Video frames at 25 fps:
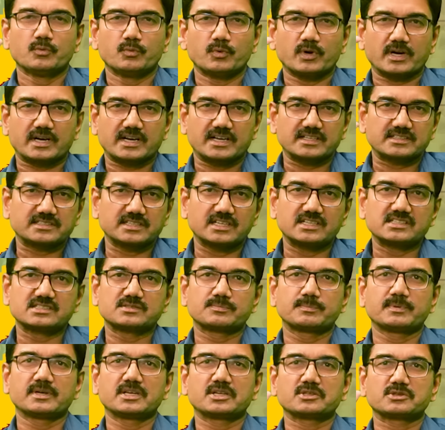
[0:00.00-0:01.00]
ఒక్క ఛాన్స్
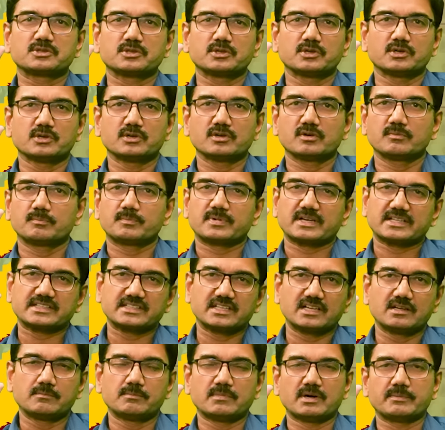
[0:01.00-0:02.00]
పేరుతో
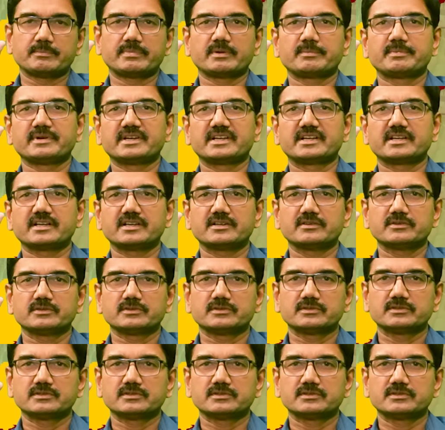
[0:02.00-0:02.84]
ప్రజలను మభ్యపెట్టాడు